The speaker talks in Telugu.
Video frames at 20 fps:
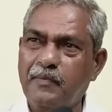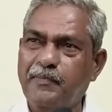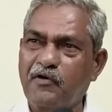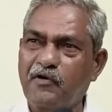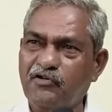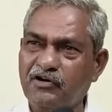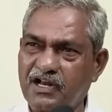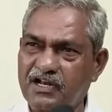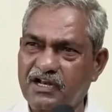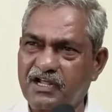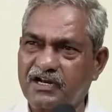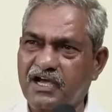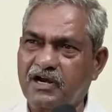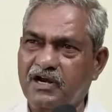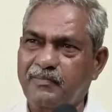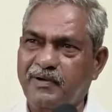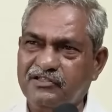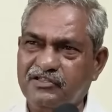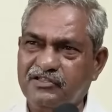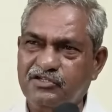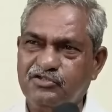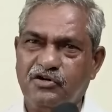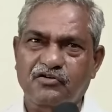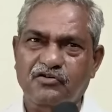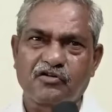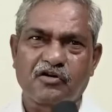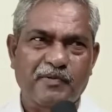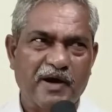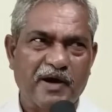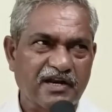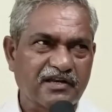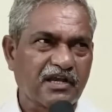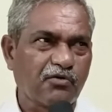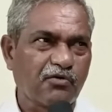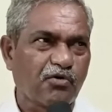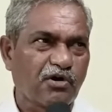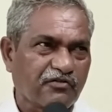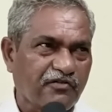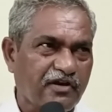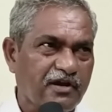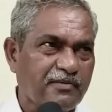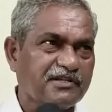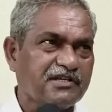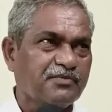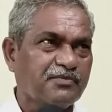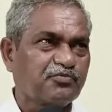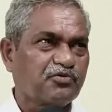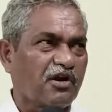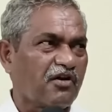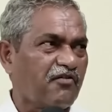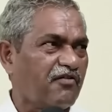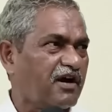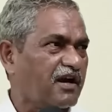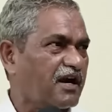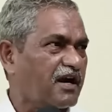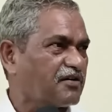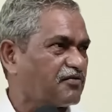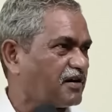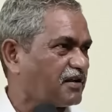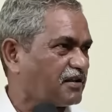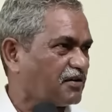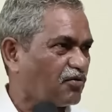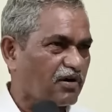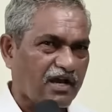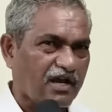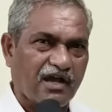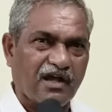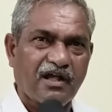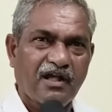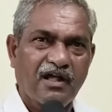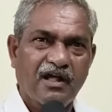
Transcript: పవన్ కళ్యాణ్ గారు మద్దతు ఇస్తున్నటువంటి పార్టీకి ఓటు వేయమని చెప్తున్నావా అన్నటువంటిది కూడా